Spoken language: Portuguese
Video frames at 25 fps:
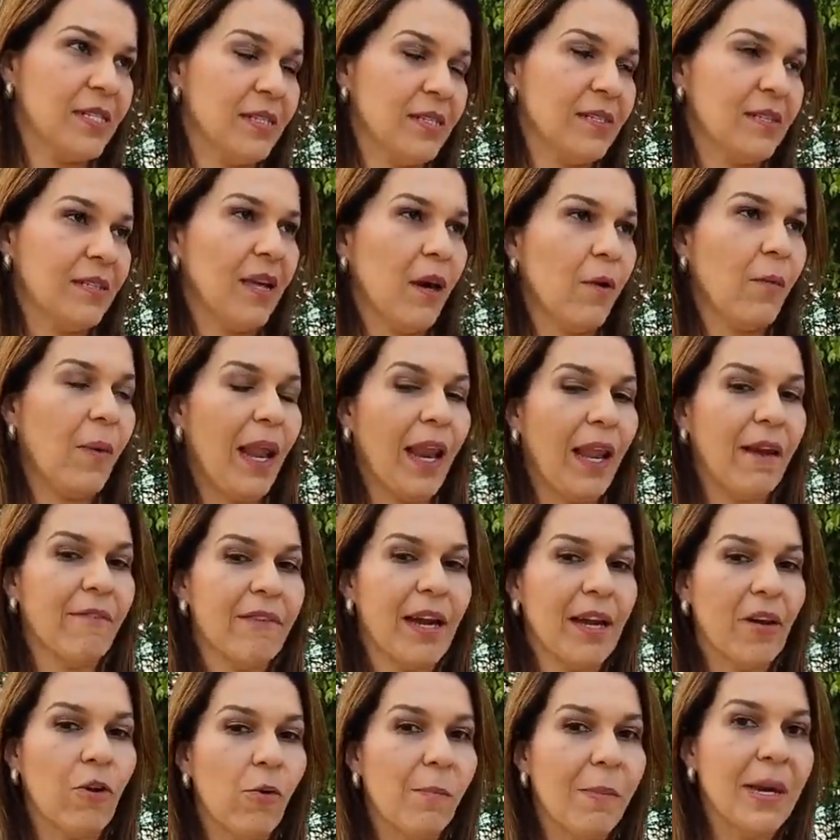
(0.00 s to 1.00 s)
Então ela vai
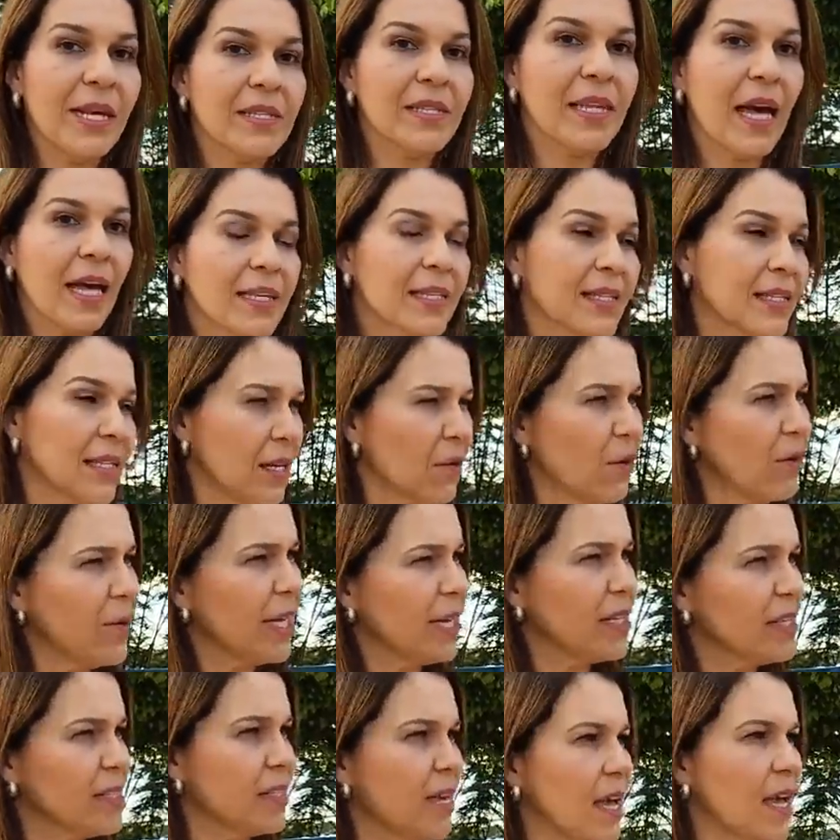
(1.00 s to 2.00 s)
começar a se
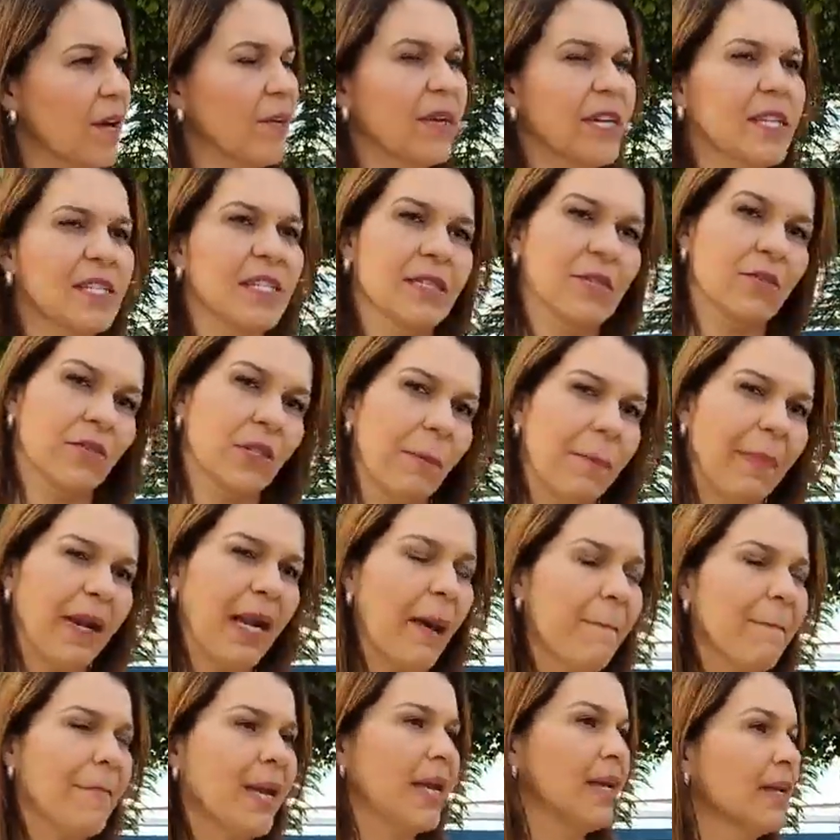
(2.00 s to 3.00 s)
conhecer, conhecer seu
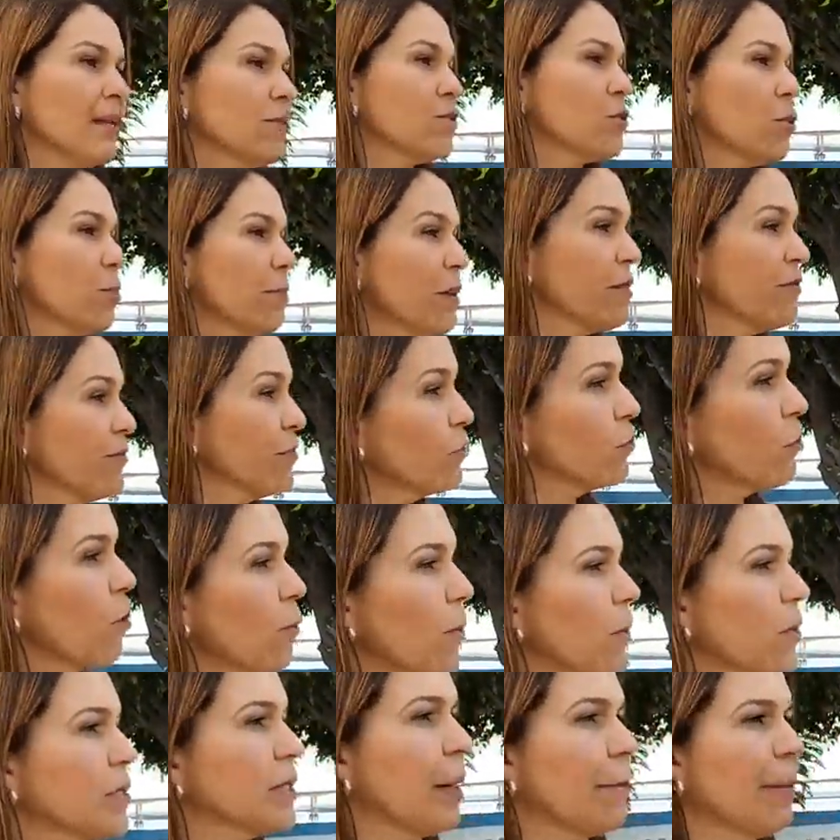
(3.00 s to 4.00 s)
temperamento, seu perfil
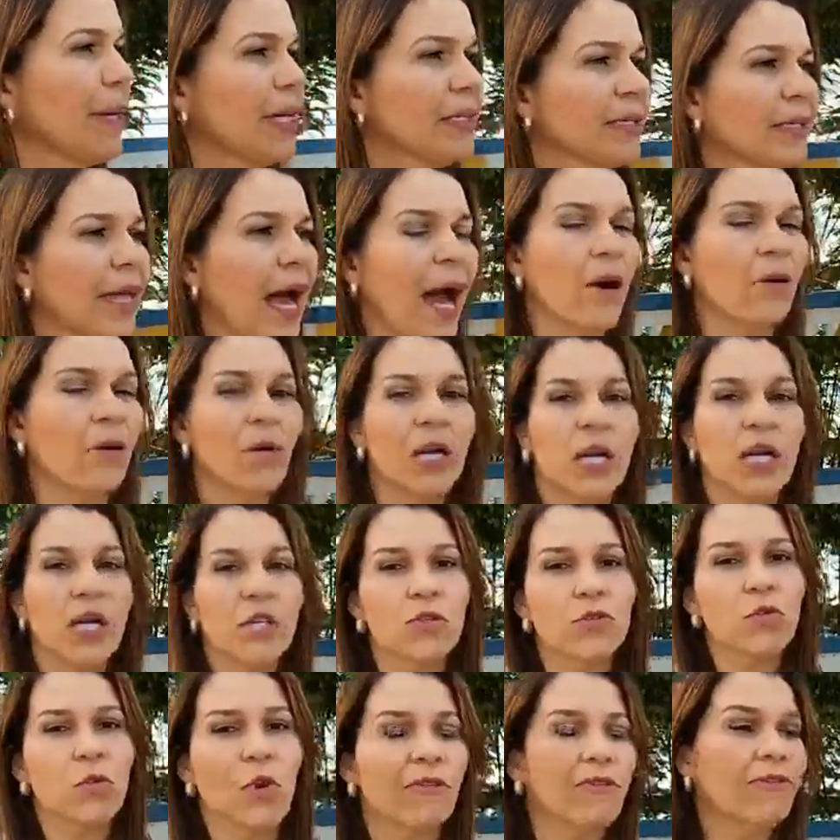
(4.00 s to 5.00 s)
comportamental,
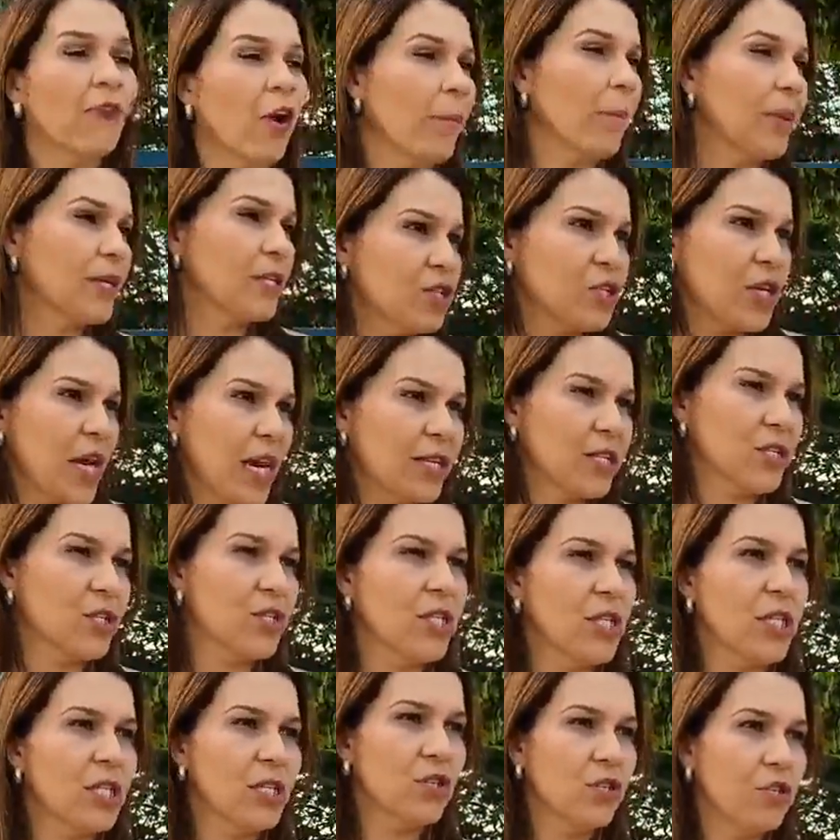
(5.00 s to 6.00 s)
sua forma de
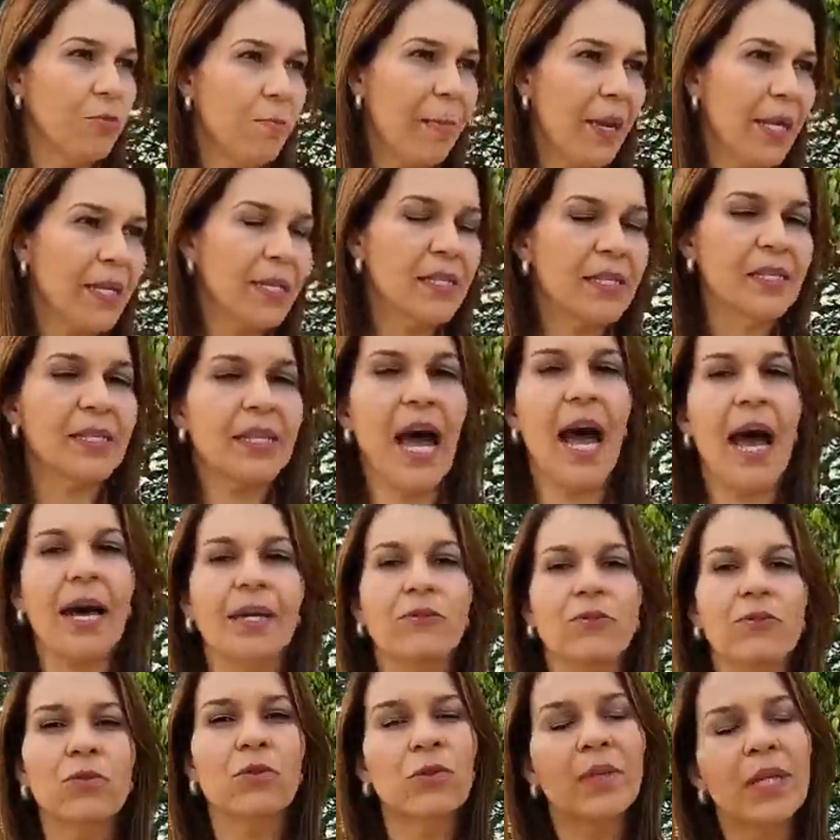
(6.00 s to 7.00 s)
agir, de pensar,
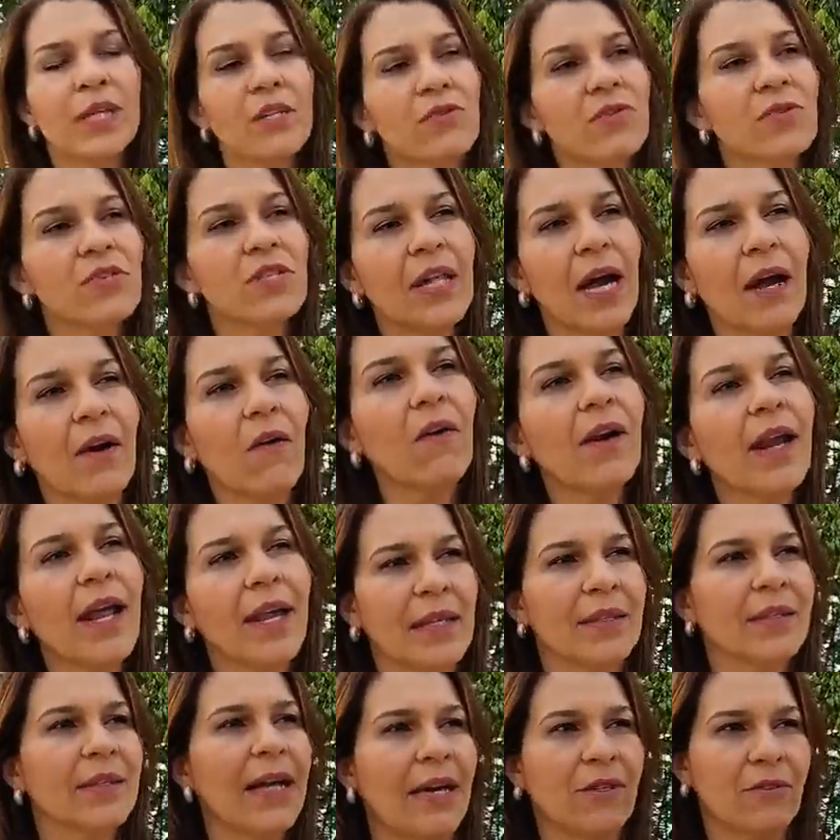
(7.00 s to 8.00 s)
tudo isso está
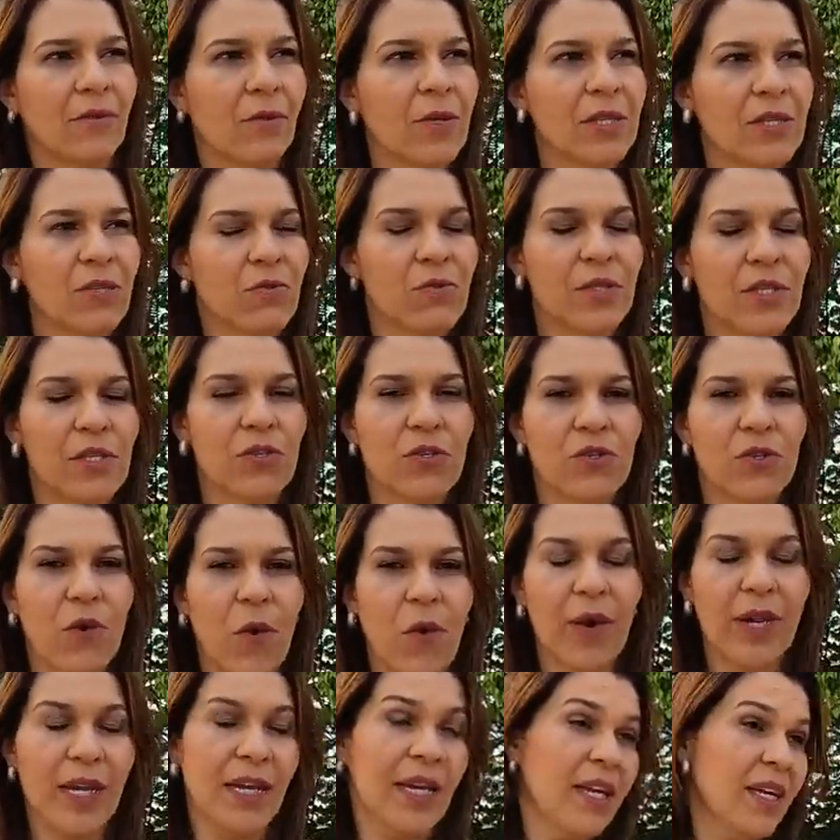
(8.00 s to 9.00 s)
conectado com a sua
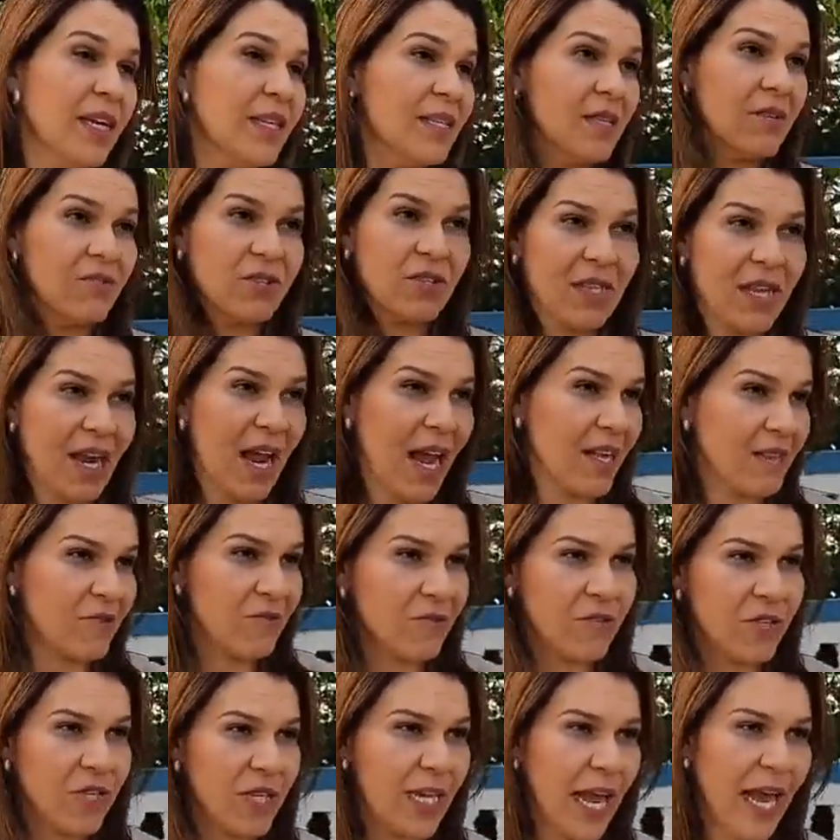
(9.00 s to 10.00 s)
história, seus traços
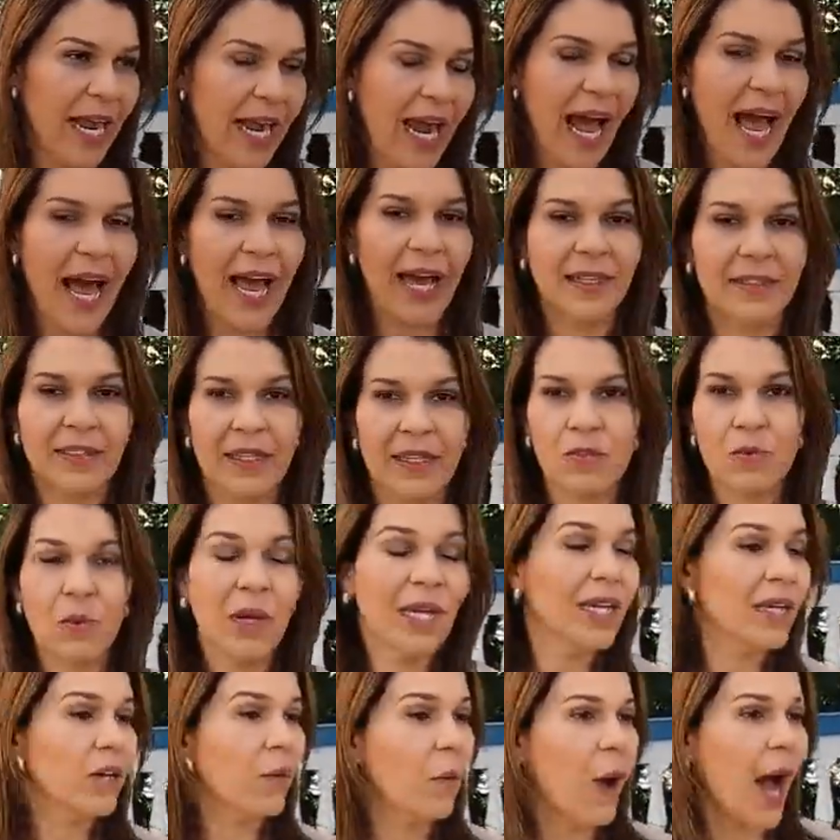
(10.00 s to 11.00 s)
de caráter, sua
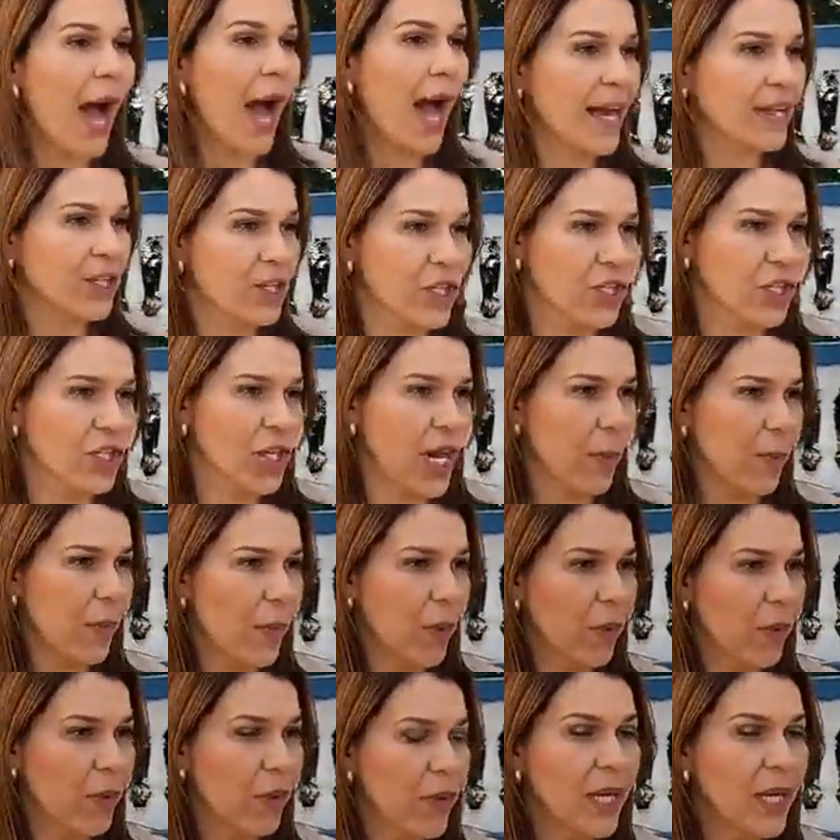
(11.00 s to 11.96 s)
linguagem de amor.